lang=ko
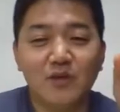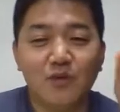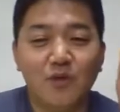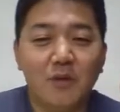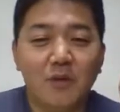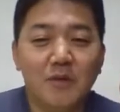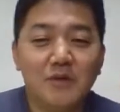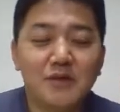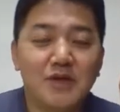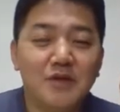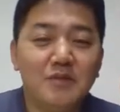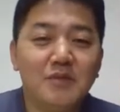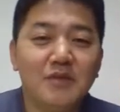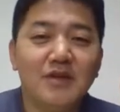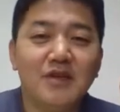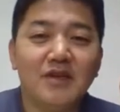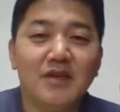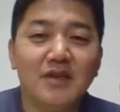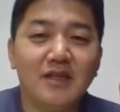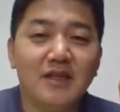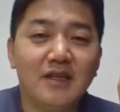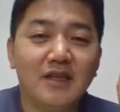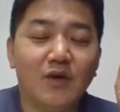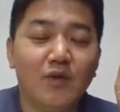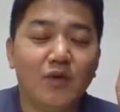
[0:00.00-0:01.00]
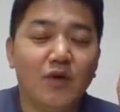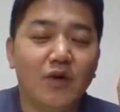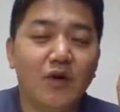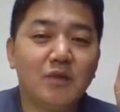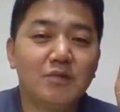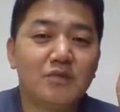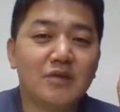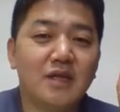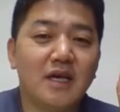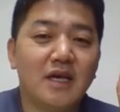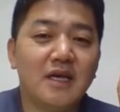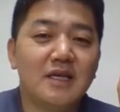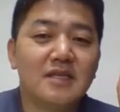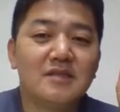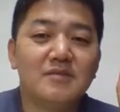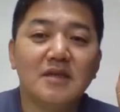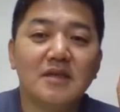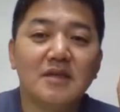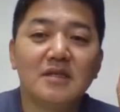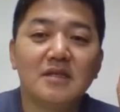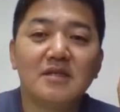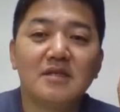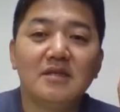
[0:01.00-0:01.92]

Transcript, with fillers: 웜업 설명드려야 되는데, 웜업도 다 했습니다.